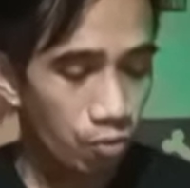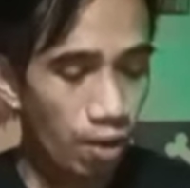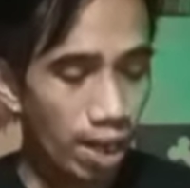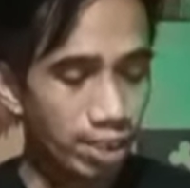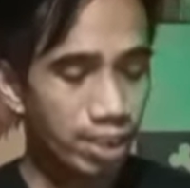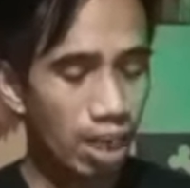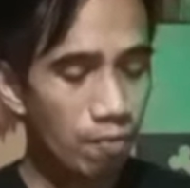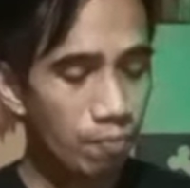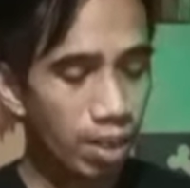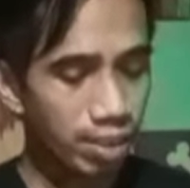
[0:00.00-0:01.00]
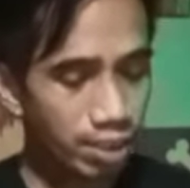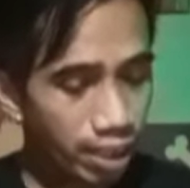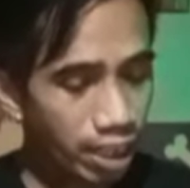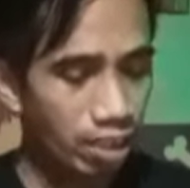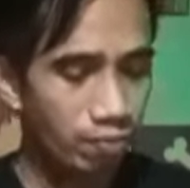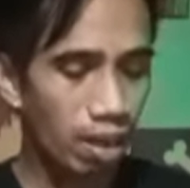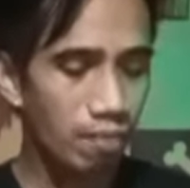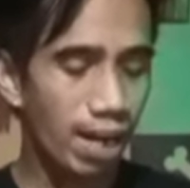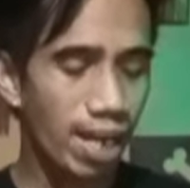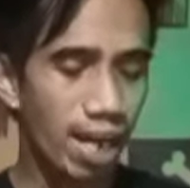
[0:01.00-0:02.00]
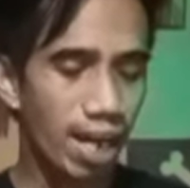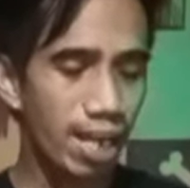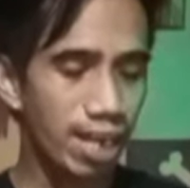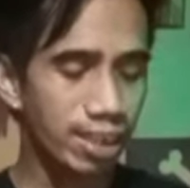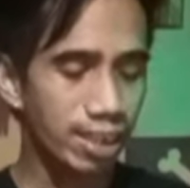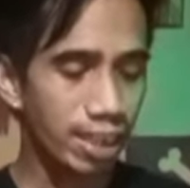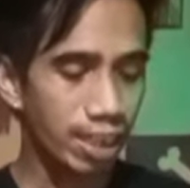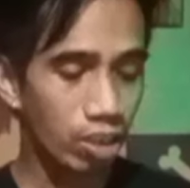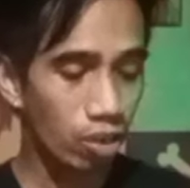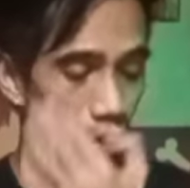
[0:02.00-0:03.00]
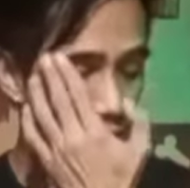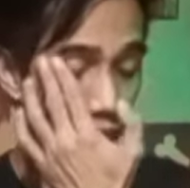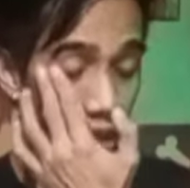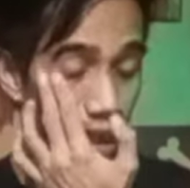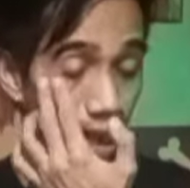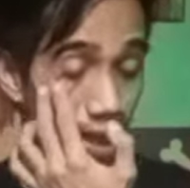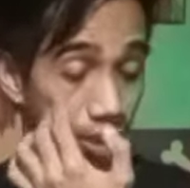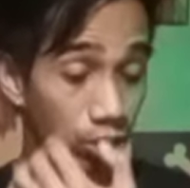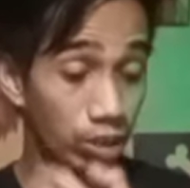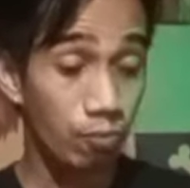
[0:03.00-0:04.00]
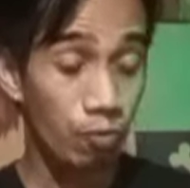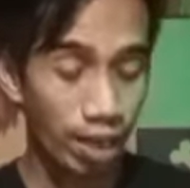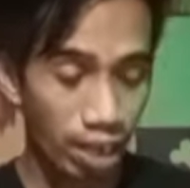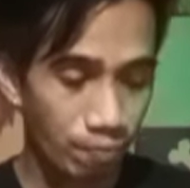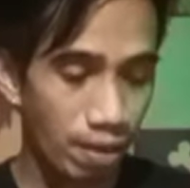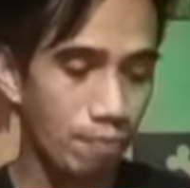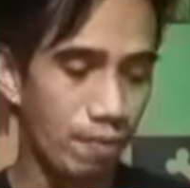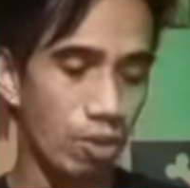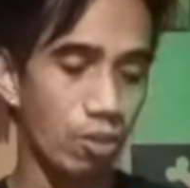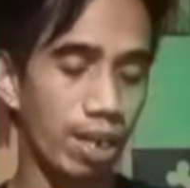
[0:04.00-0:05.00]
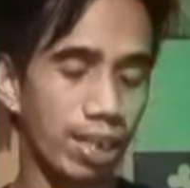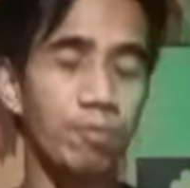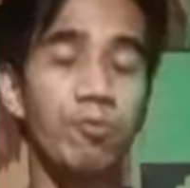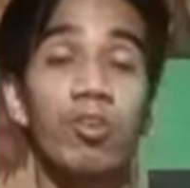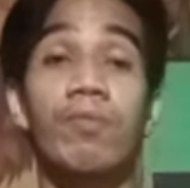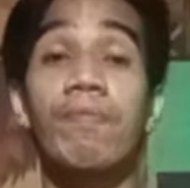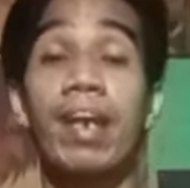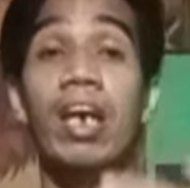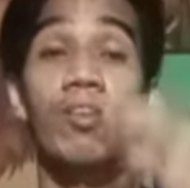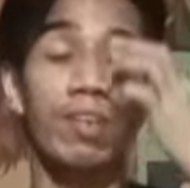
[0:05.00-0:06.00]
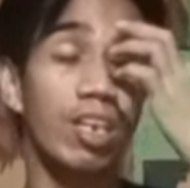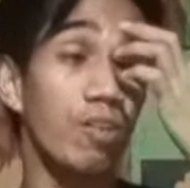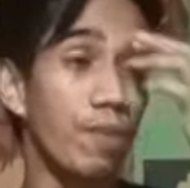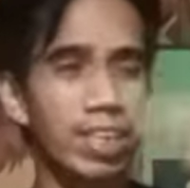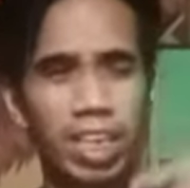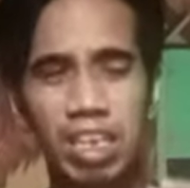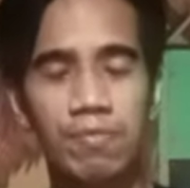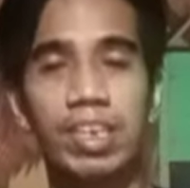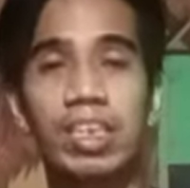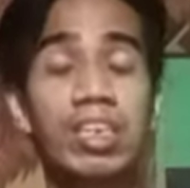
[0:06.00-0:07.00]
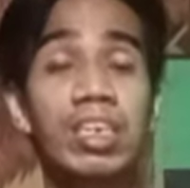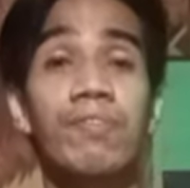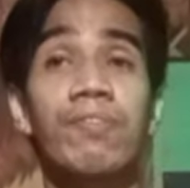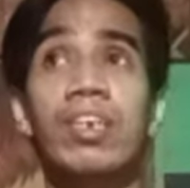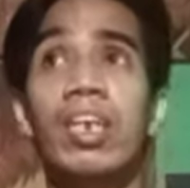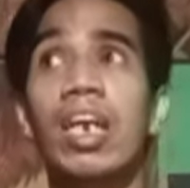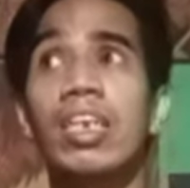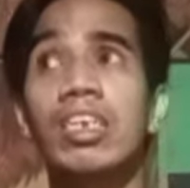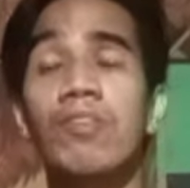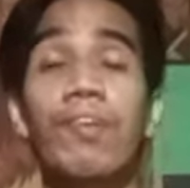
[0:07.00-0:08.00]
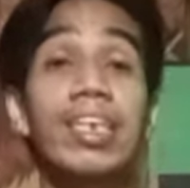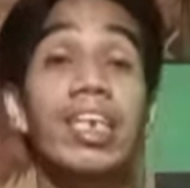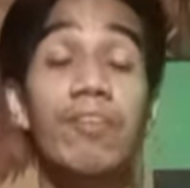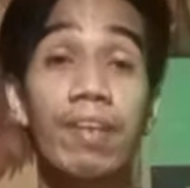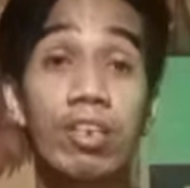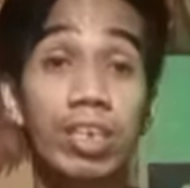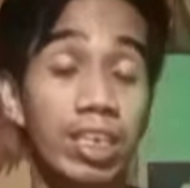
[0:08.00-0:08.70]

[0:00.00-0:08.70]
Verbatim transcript: Race number 3, mga bayang karalista, tingin ko outsider lang dito si Buenabel, pero yung rest puro may panalo. Tingin ko pwede rin naman din, siya, din rin natin siya pwedeng i-mails